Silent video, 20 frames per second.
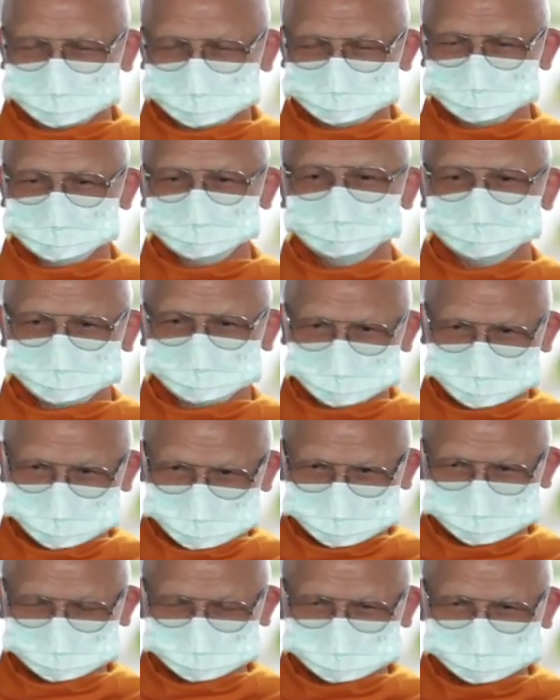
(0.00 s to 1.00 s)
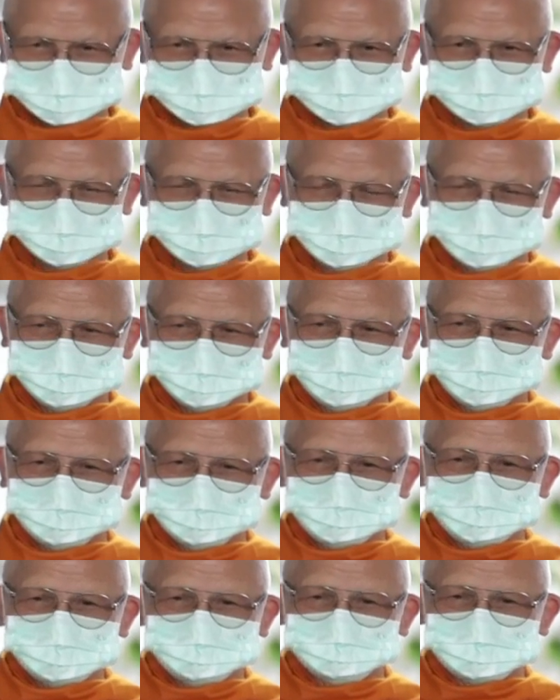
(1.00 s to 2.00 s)
ให้เกิดทุกข์
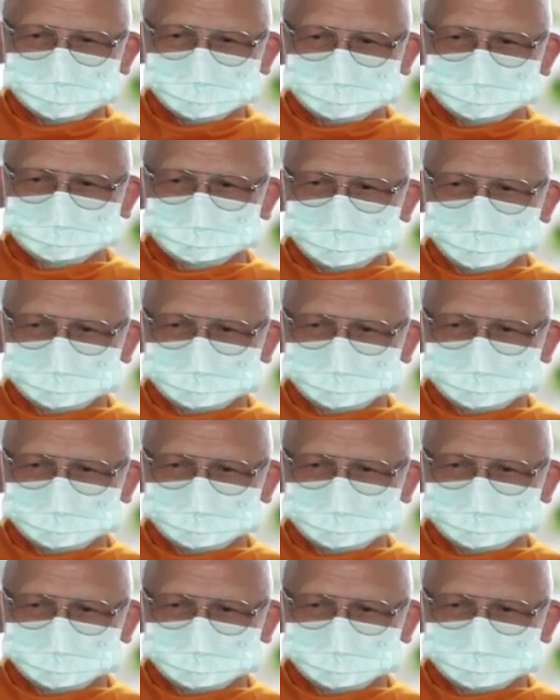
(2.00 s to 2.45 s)
ผัสสะ